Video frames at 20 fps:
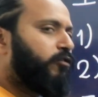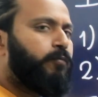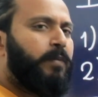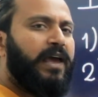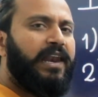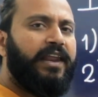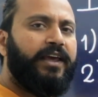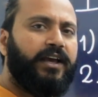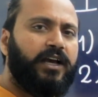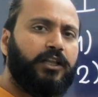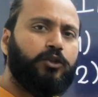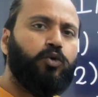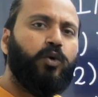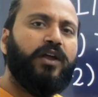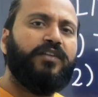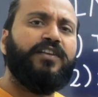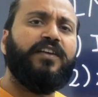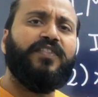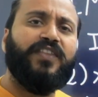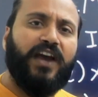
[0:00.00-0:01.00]
स्पेलिंग का
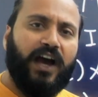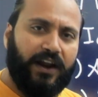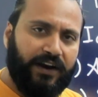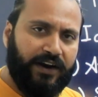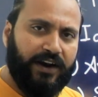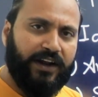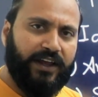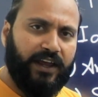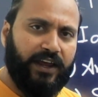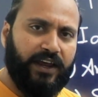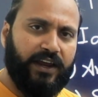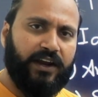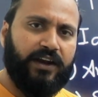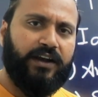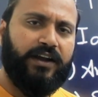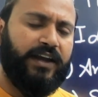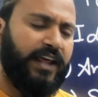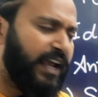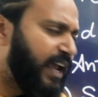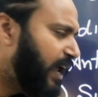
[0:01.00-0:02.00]
थोड़ा सा ध्यान रखेंगे
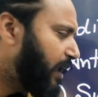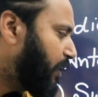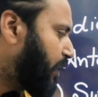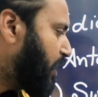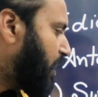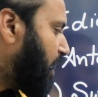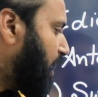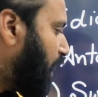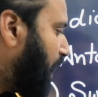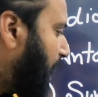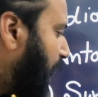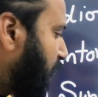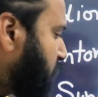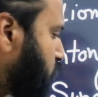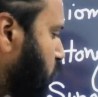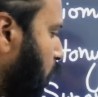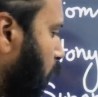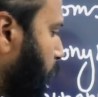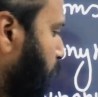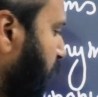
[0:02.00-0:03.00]
ठीक है
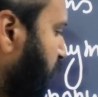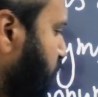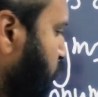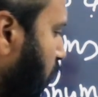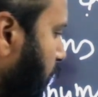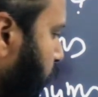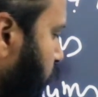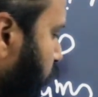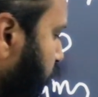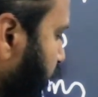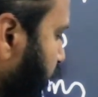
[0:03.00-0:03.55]
लास्ट टॉपिक जो आपको